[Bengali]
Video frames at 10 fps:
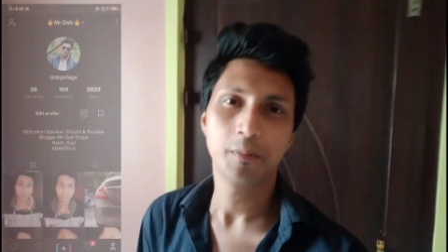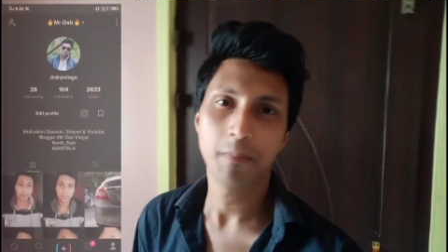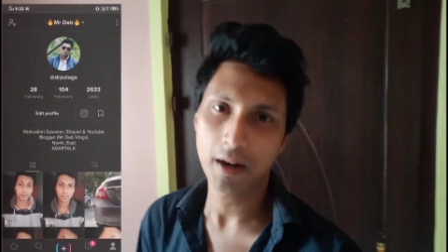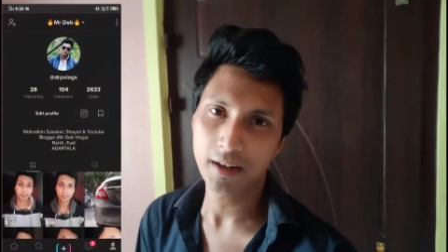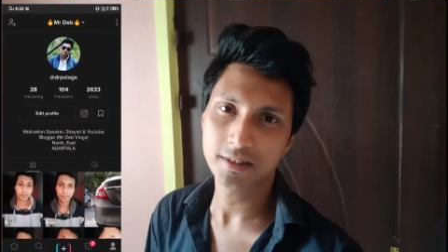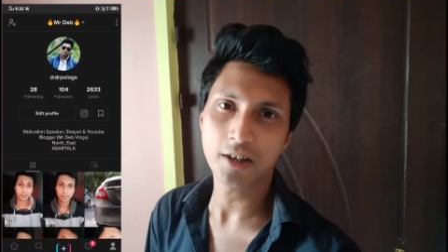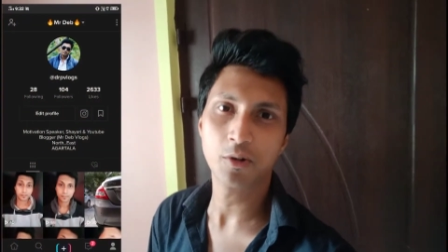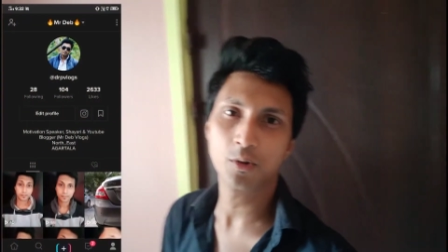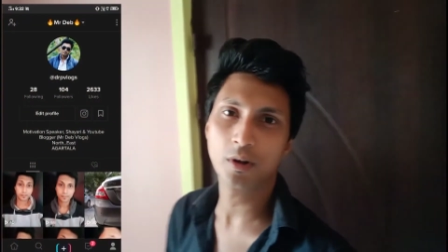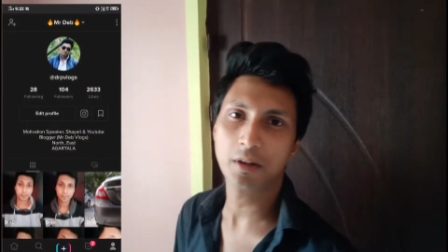পারলে চেক আউট
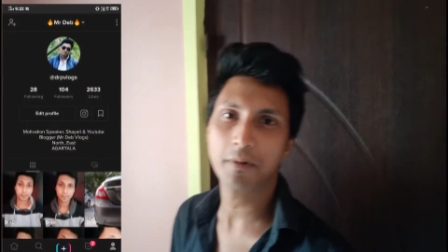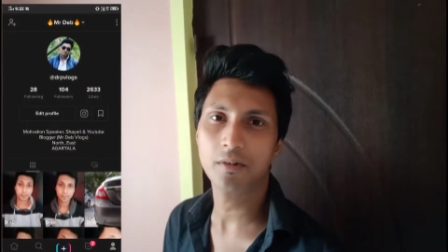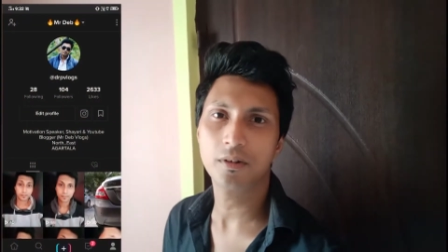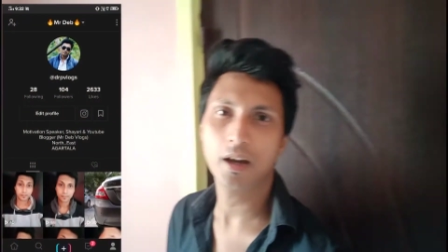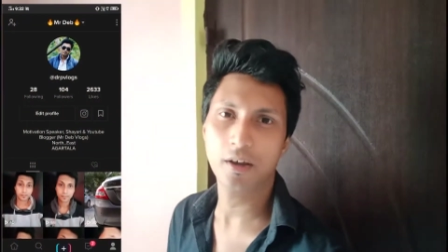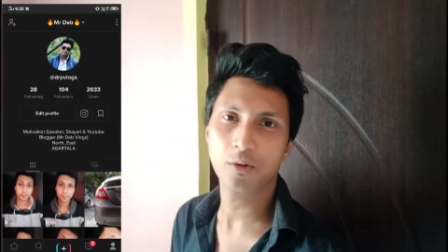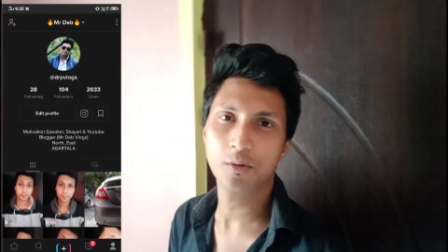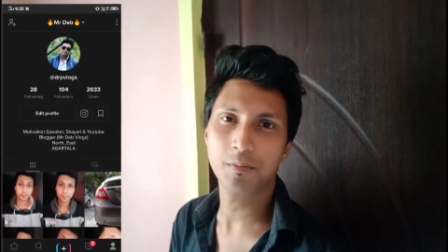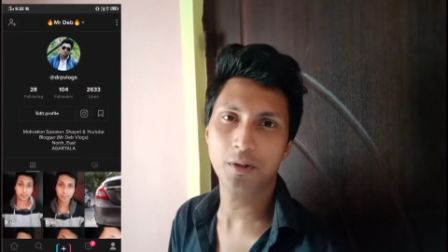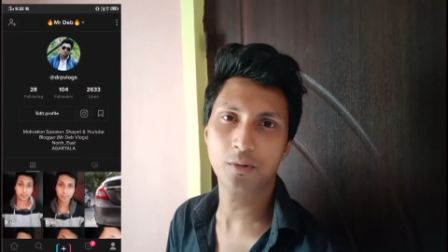করতে পারো আই হোপ
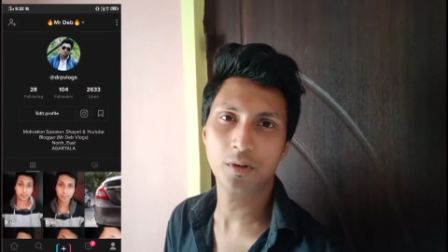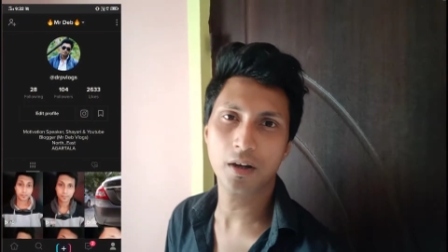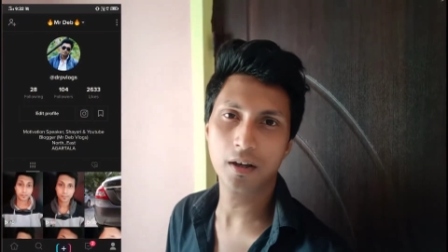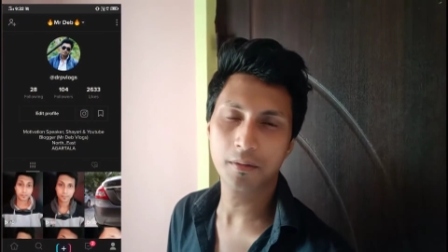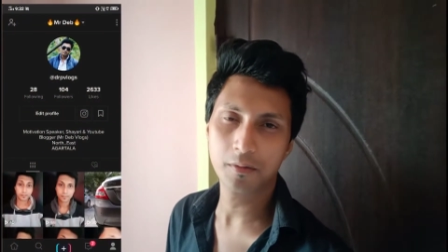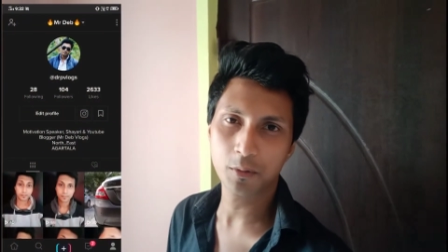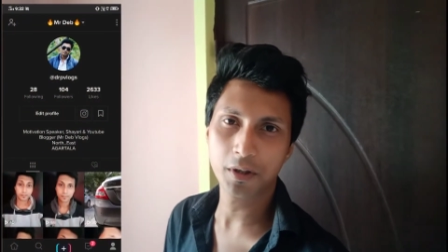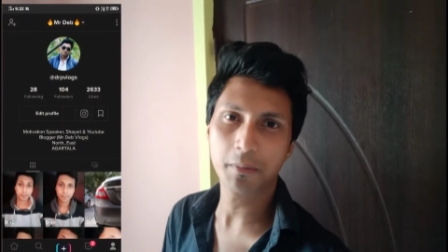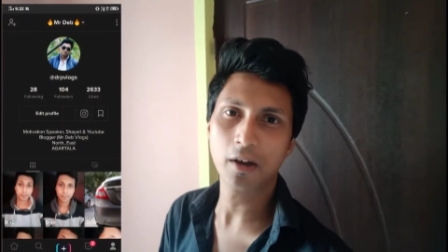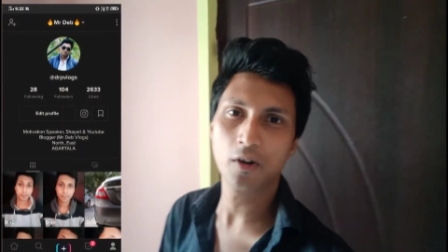ভিডিওগুলো তোমাদের
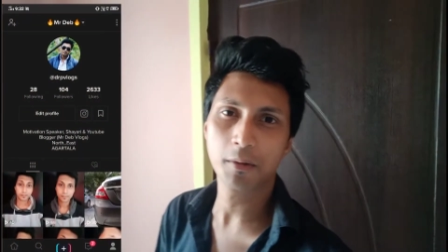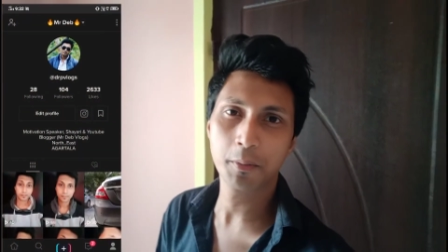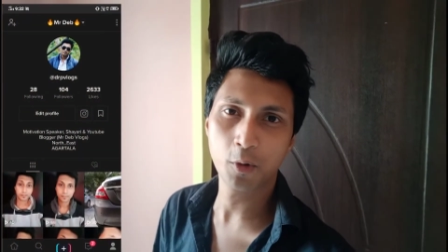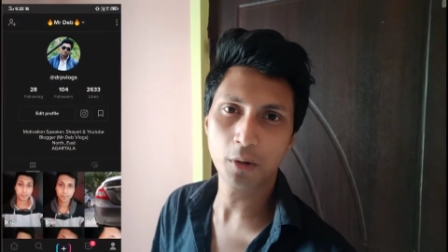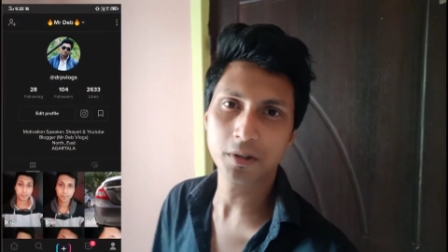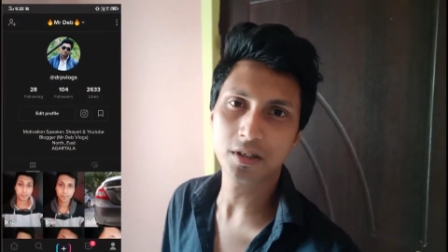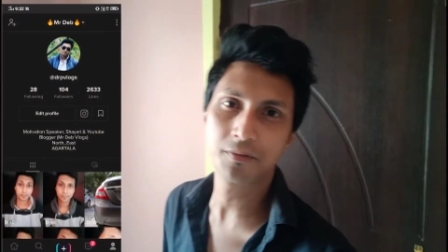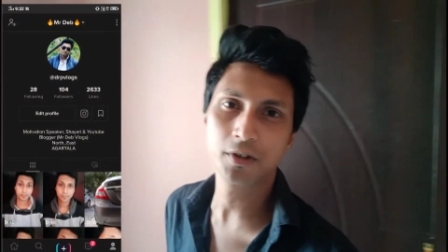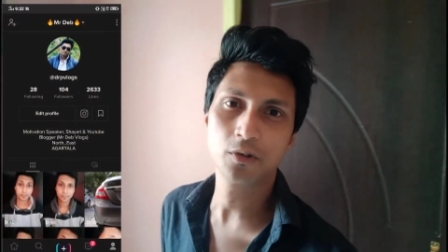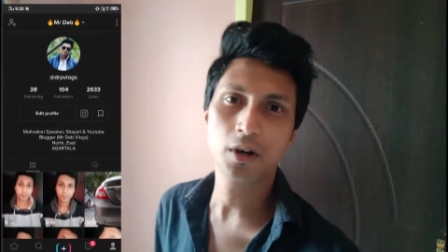ভালো লাগবে মোটিভেশন
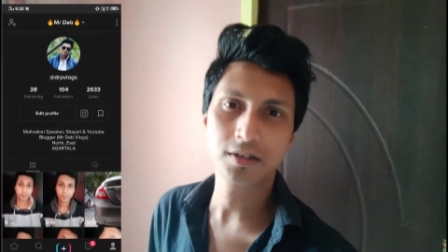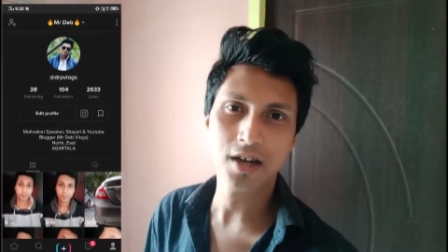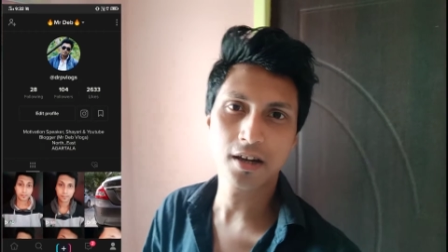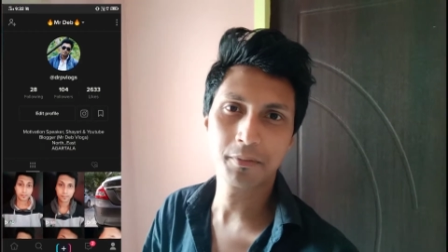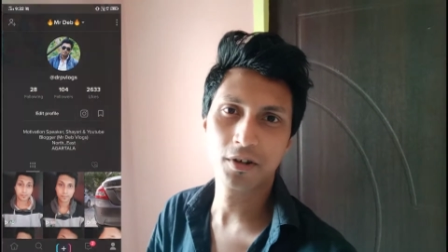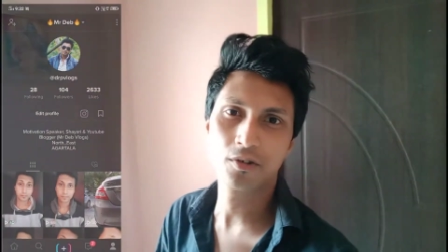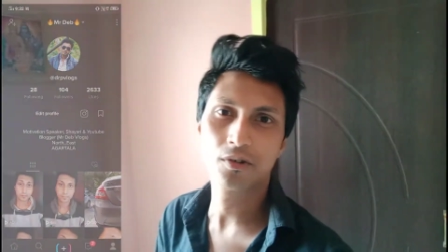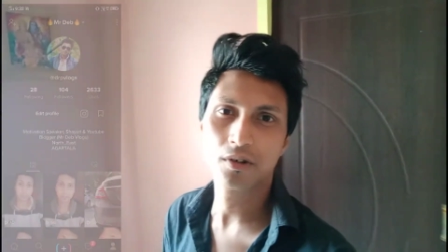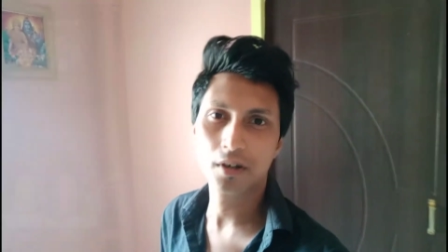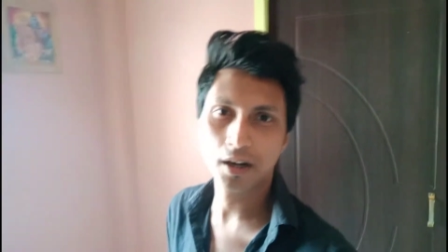ভিডিও আর শাইরি ভিডিও
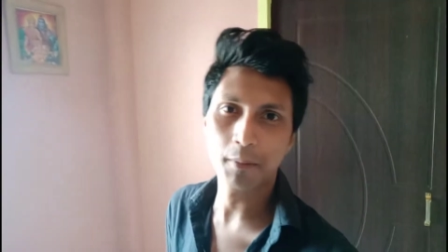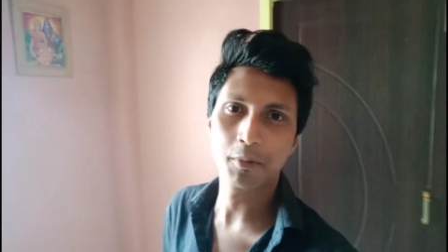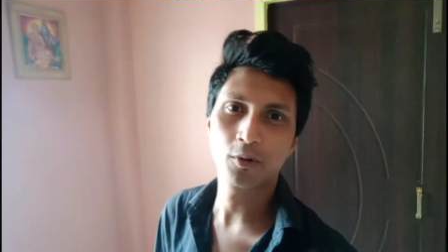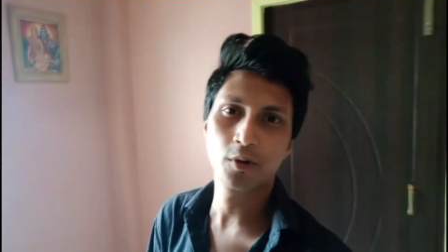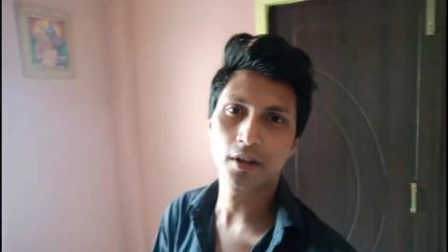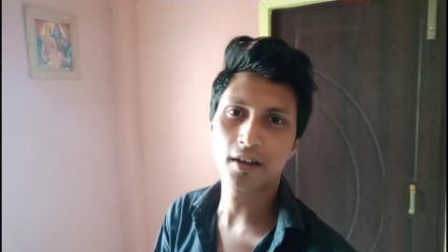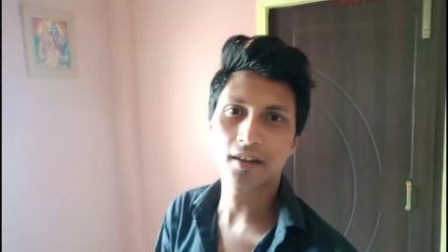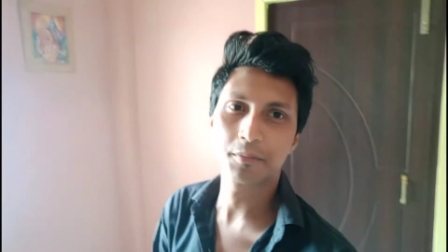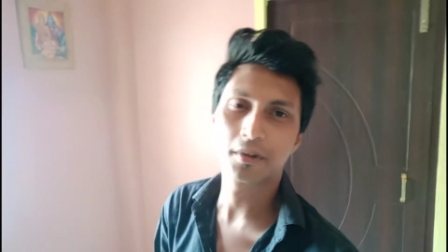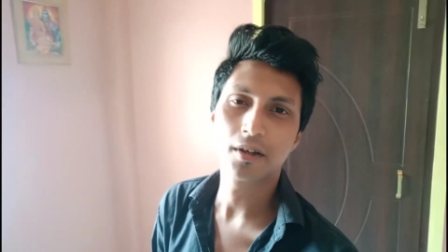আপলোড করে থাকি
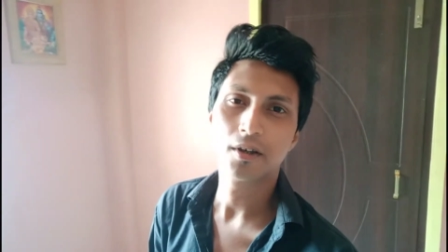আমি